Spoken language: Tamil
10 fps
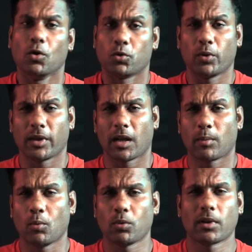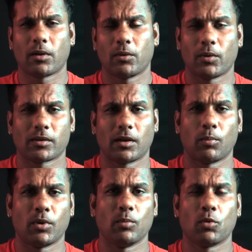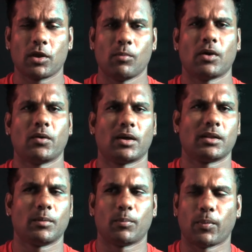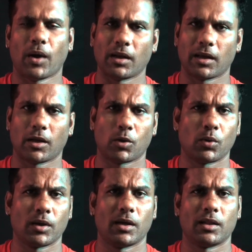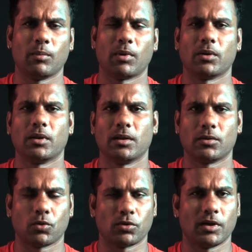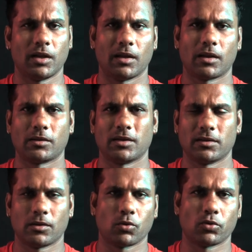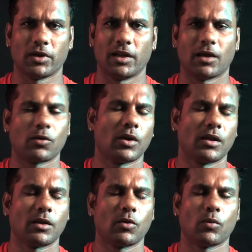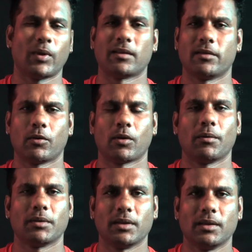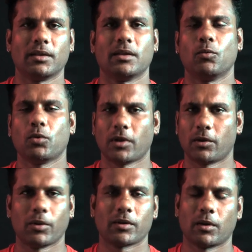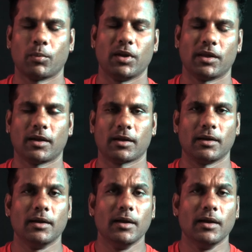ஸோ இங்கே எல்லாருமே ஊர் தலைவர் வீட்டு வாசலில் போயிட்டு முக்கியமானவங்க அந்த பால் கறக்கிறவங்க அதே மாதிரி வந்து இந்த சொசைட்டியில் இருக்குது சின்ன சின்ன சொசைட்டிலாம் இருக்கும் அதில் இருக்கிறவங்க வேலை செய்கிறவங்களாம் வந்து இந்த ஊர் தலைவர் வாசலில் போய் நிற்கிறாங்க